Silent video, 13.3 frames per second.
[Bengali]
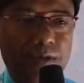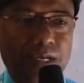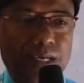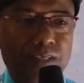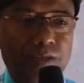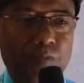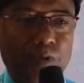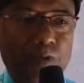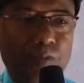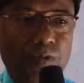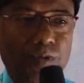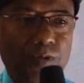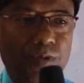টেন্স
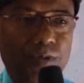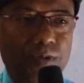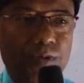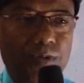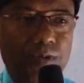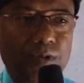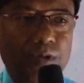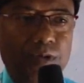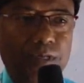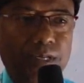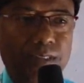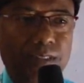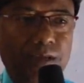বলবো তাহলে
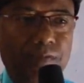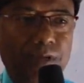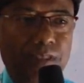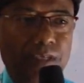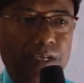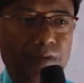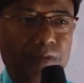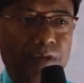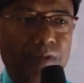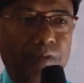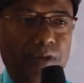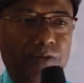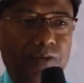টেন্সকে আমরা তিন ভাগে
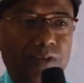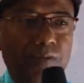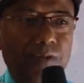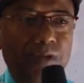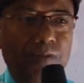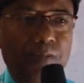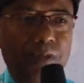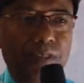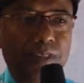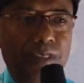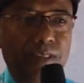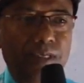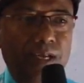ভাগ করতে পারি
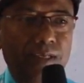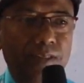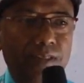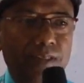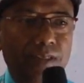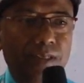প্রেজেন্ট টেন্স